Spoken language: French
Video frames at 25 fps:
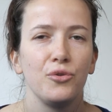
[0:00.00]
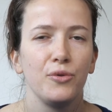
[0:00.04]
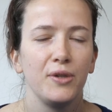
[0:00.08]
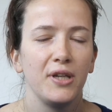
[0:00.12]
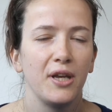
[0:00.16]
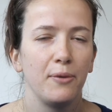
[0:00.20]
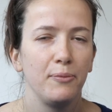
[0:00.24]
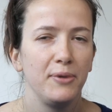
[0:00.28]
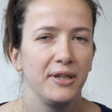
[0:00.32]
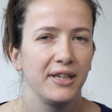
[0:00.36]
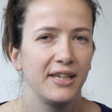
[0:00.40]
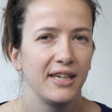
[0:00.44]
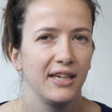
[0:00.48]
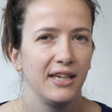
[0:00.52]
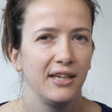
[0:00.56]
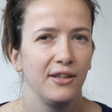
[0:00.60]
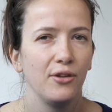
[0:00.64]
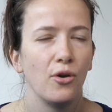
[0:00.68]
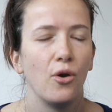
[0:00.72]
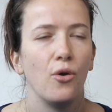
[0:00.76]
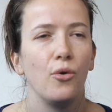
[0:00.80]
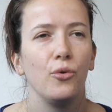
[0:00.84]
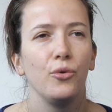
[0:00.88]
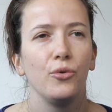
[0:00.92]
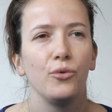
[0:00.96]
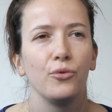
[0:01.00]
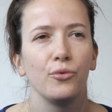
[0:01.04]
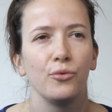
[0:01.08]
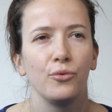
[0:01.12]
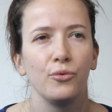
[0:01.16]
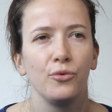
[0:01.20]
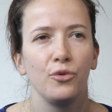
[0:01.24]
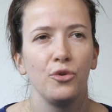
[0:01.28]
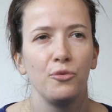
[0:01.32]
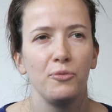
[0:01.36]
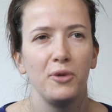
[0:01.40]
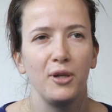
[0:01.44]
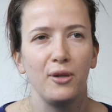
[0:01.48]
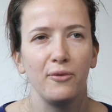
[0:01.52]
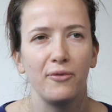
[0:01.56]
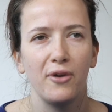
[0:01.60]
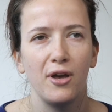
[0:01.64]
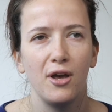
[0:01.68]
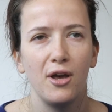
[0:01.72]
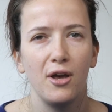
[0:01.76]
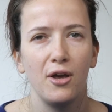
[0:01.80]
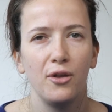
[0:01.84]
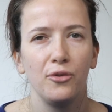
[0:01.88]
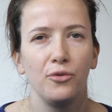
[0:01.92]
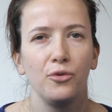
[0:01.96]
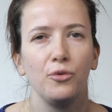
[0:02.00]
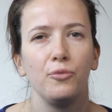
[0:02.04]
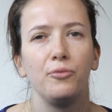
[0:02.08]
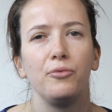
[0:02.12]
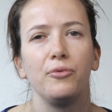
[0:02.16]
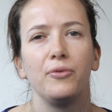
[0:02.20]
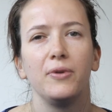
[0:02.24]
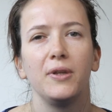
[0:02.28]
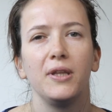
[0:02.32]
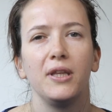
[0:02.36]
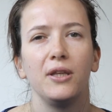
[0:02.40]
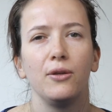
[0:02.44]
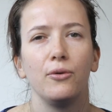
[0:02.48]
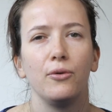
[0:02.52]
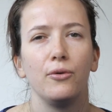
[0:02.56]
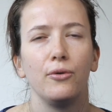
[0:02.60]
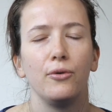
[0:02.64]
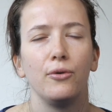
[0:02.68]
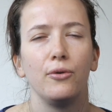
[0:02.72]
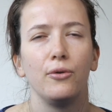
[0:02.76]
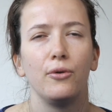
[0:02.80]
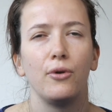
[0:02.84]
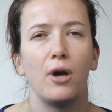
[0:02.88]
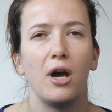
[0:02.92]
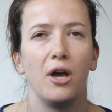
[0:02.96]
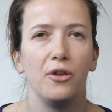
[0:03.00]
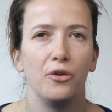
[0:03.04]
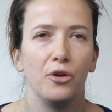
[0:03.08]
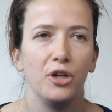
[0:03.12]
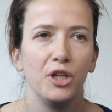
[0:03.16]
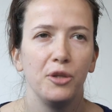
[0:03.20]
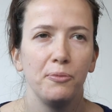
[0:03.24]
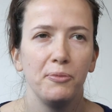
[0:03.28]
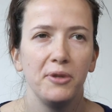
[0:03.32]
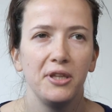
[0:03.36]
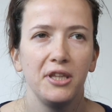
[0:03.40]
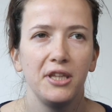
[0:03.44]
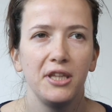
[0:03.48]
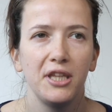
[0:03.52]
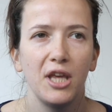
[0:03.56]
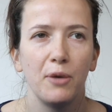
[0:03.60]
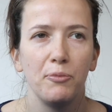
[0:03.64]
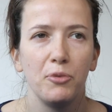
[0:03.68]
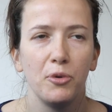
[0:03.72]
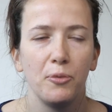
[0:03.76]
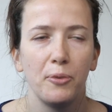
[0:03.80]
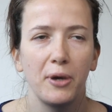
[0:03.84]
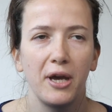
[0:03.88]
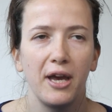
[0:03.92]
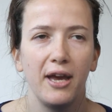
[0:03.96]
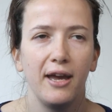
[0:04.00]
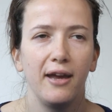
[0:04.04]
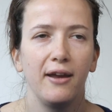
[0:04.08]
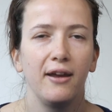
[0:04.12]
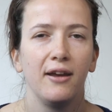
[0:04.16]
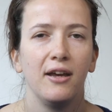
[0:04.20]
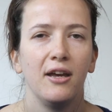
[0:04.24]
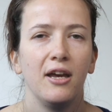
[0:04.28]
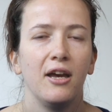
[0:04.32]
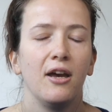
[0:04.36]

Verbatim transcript: je suis impliquée dans Ozon 2020 depuis euh, un an et demi à peu près,